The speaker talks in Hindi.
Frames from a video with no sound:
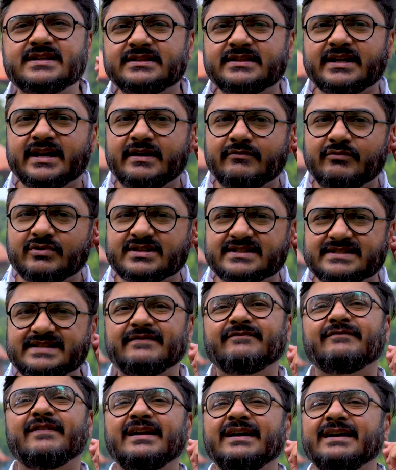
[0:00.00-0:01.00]
की तरह वो
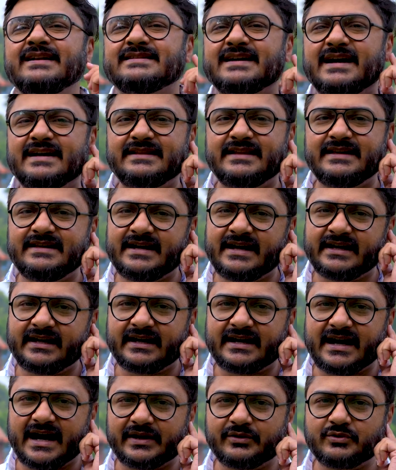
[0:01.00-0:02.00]
स्टेम वाली डिजाइन नहीं है कि
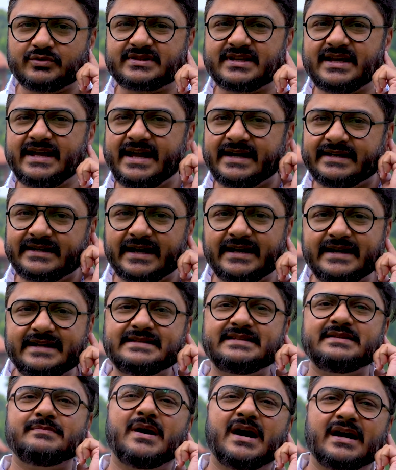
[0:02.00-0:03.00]
कानों से एक
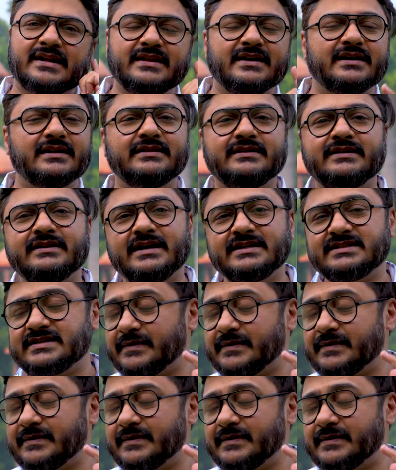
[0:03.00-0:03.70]
डंडी सी बाहर निकलती रहे